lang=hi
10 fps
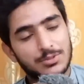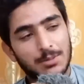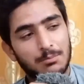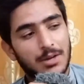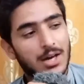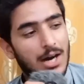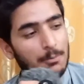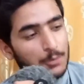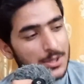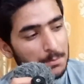जब मैं
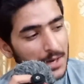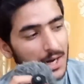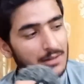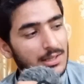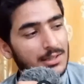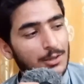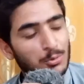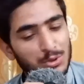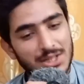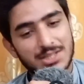आप मुझे प्यार देते हैं
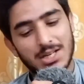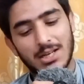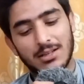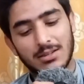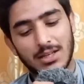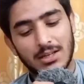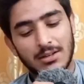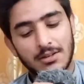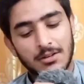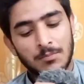तो मुझे अच्छा लगता
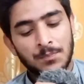है